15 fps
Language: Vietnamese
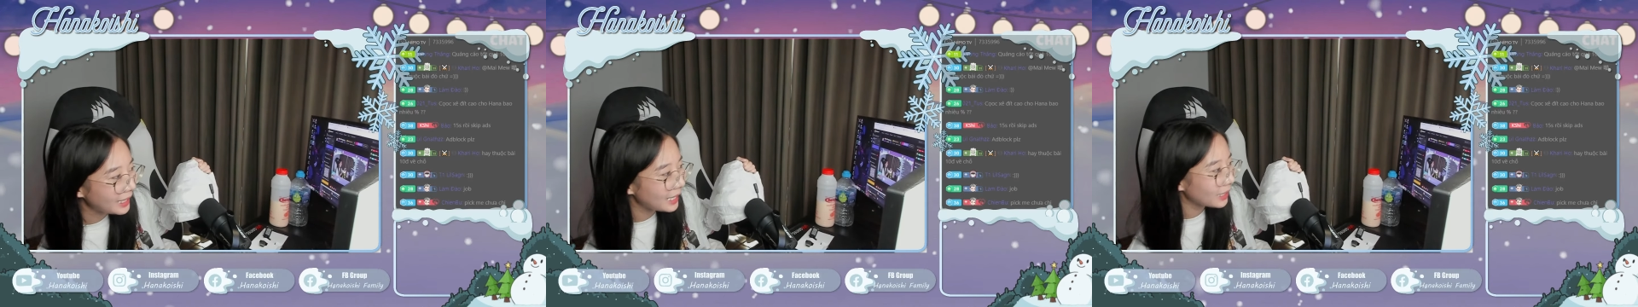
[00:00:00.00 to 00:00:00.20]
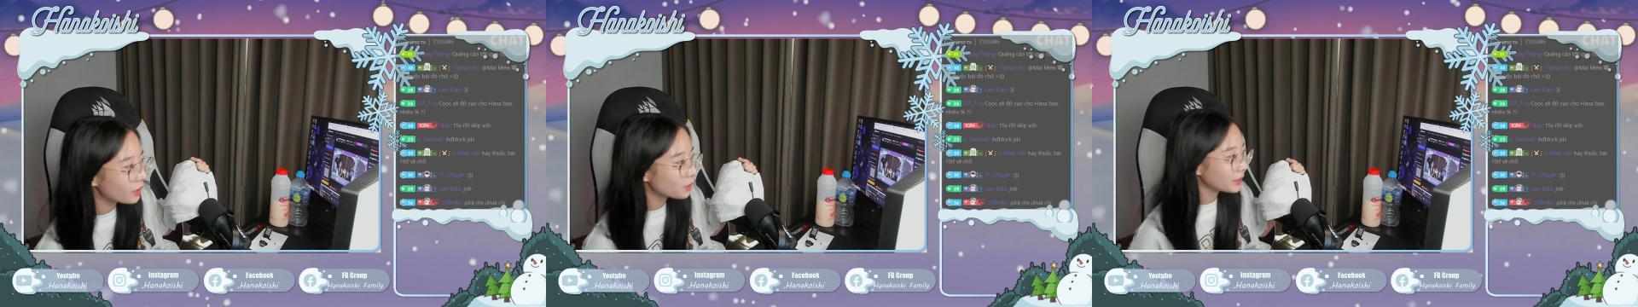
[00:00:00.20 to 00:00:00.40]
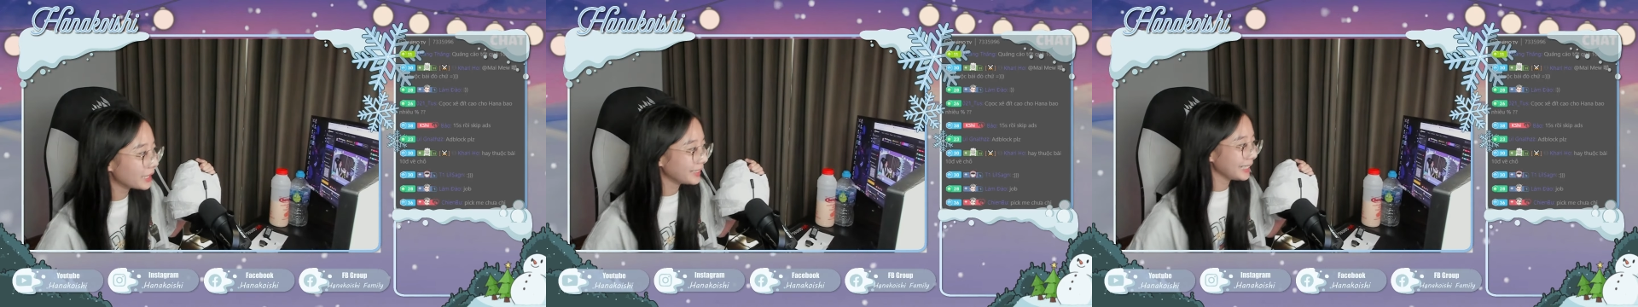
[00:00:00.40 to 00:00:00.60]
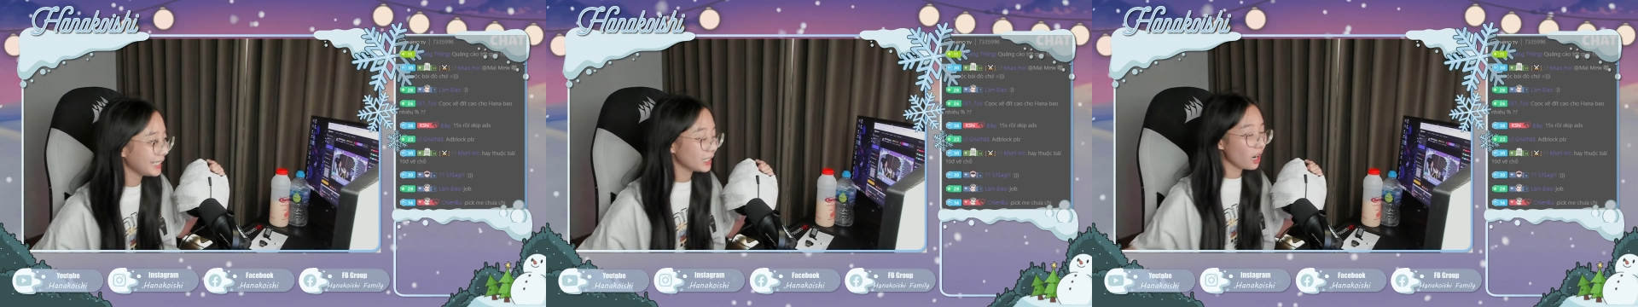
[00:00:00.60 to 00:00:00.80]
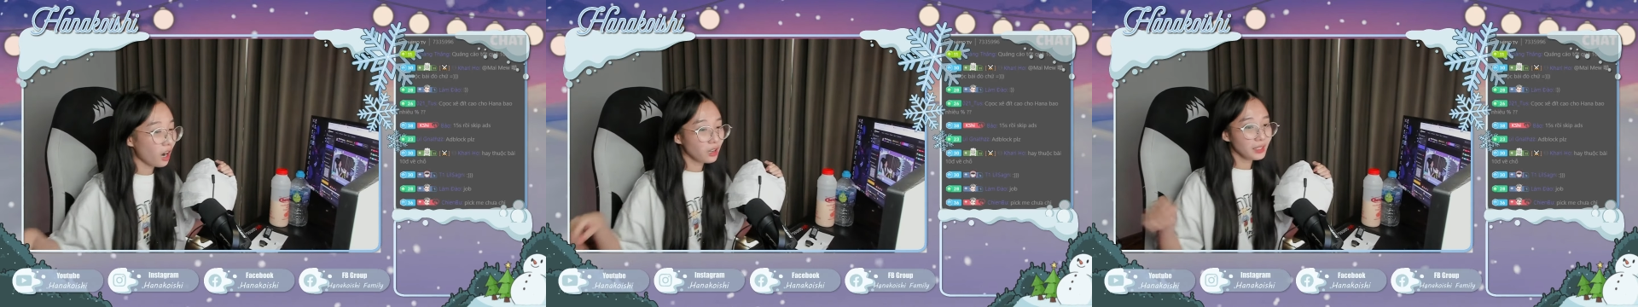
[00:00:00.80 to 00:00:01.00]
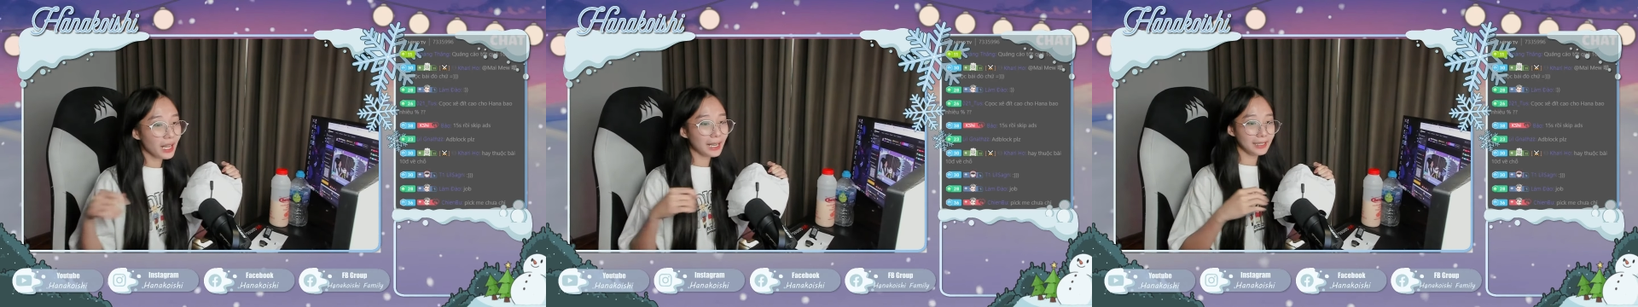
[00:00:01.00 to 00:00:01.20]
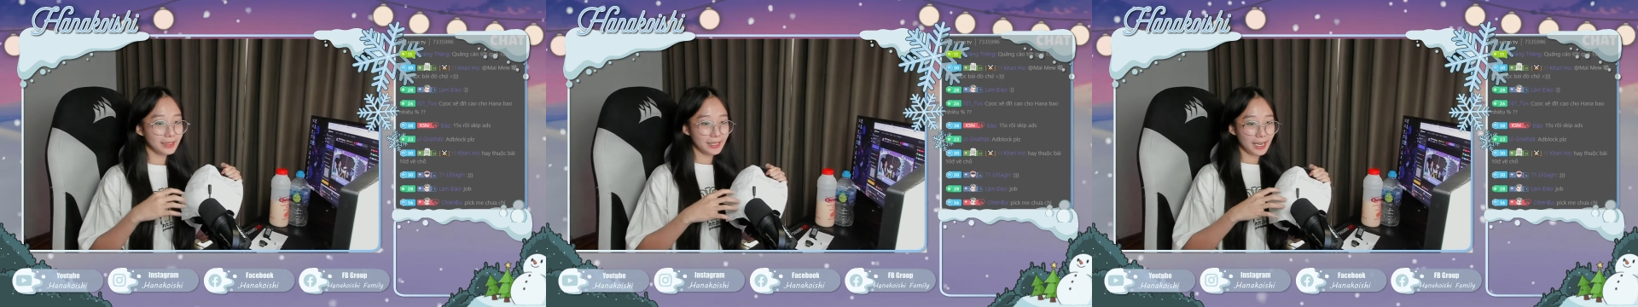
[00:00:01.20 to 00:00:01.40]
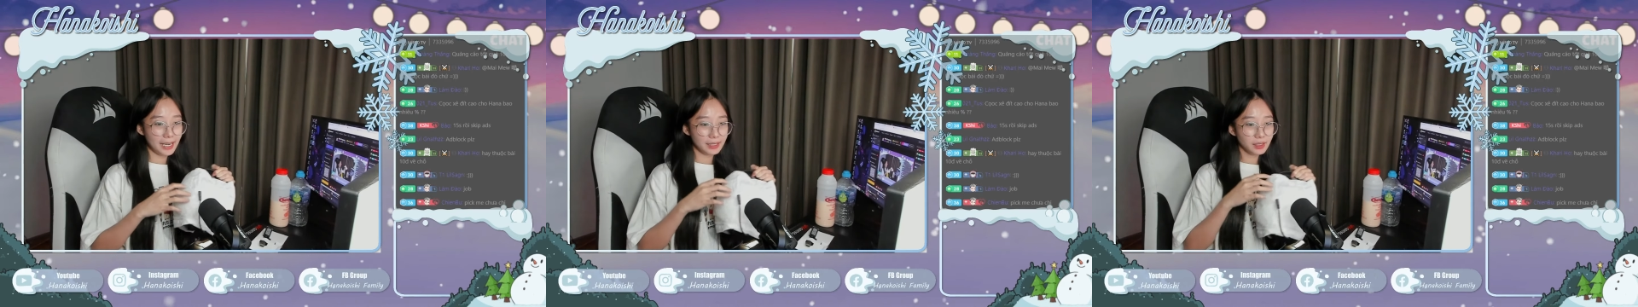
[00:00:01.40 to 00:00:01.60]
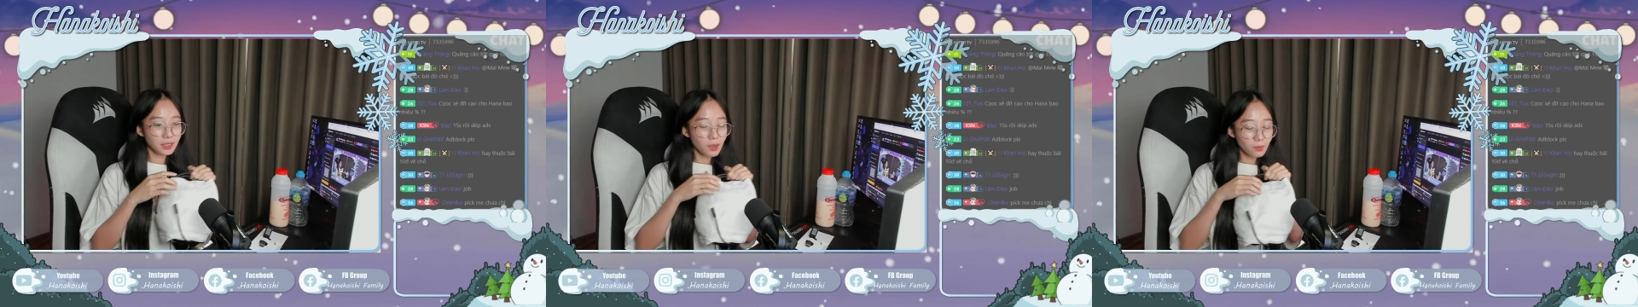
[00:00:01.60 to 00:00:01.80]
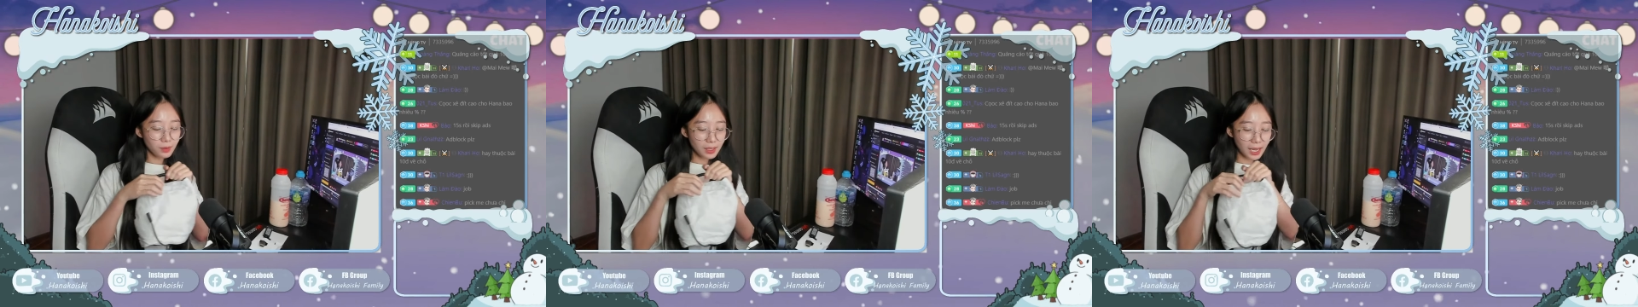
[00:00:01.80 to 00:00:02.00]
là con tai nghe có dây nha, chứ
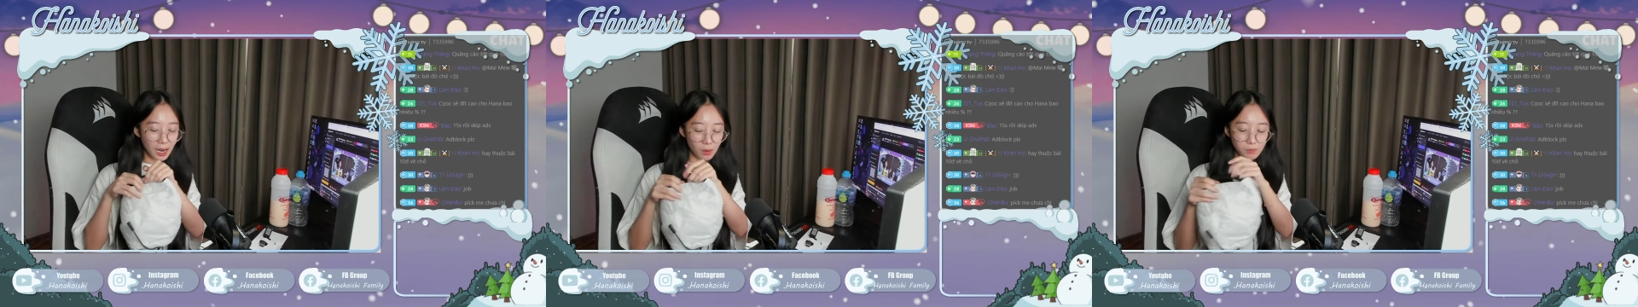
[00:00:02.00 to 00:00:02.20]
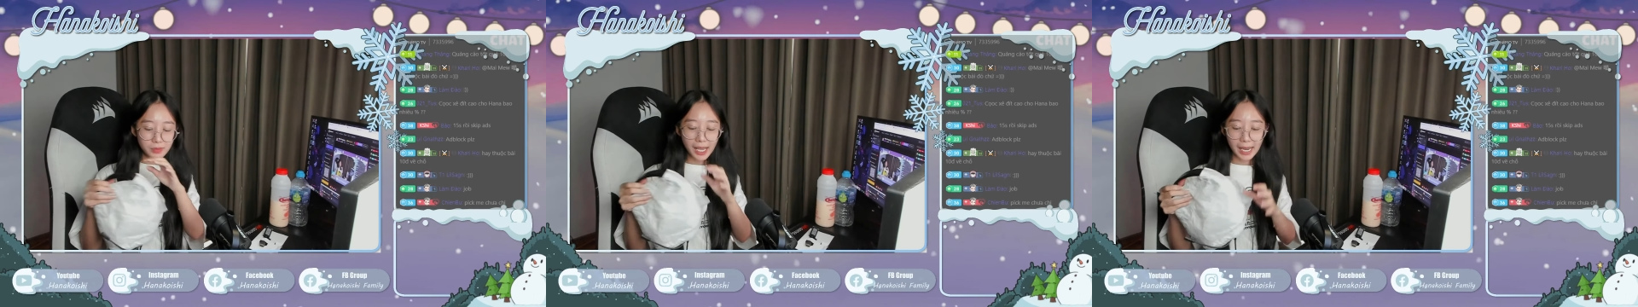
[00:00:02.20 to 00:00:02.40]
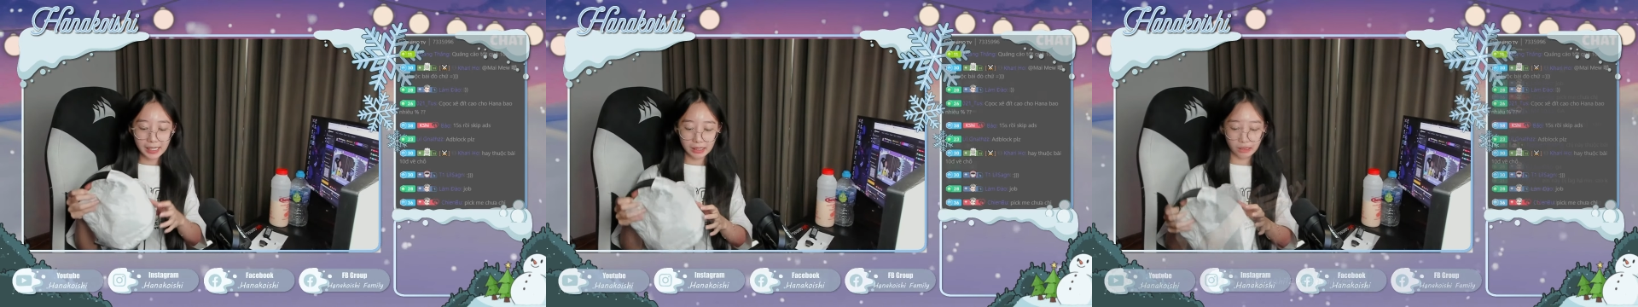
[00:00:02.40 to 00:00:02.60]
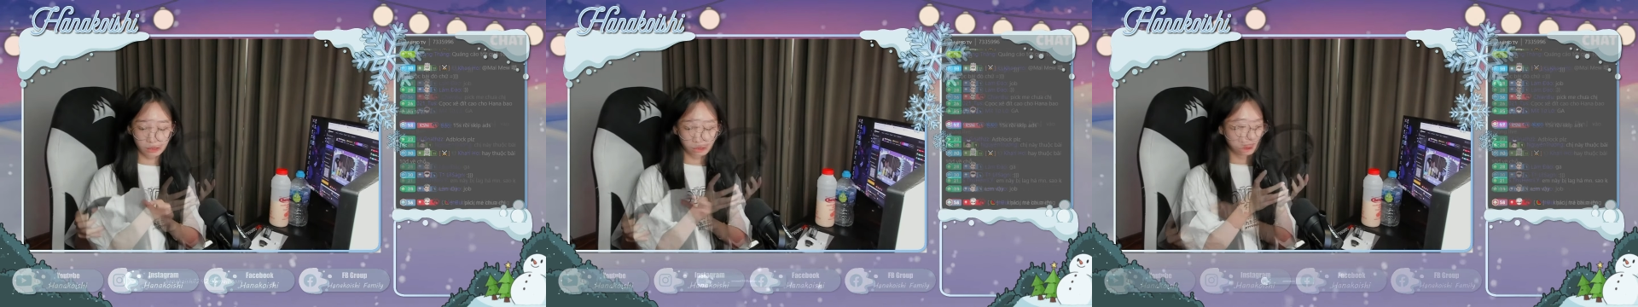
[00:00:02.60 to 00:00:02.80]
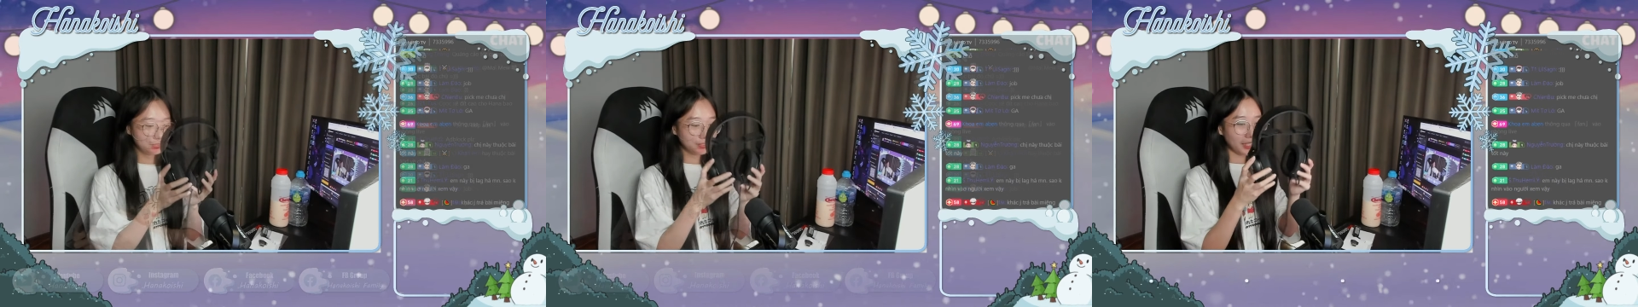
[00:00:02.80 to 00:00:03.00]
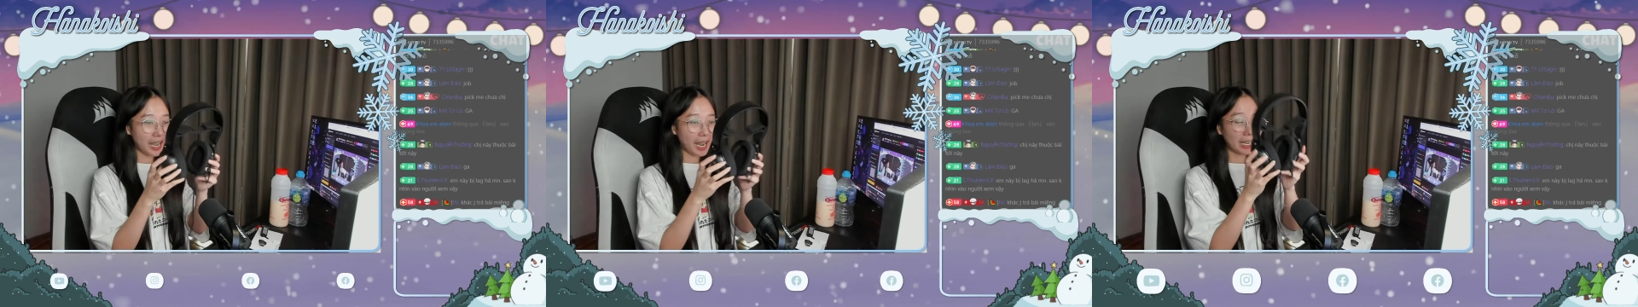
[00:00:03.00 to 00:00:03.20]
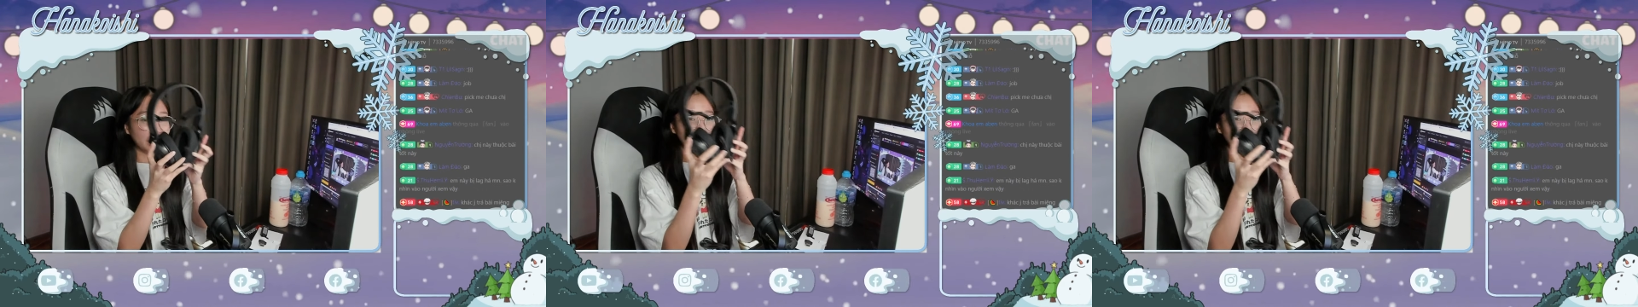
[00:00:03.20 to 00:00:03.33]
không phải là không dây. Này,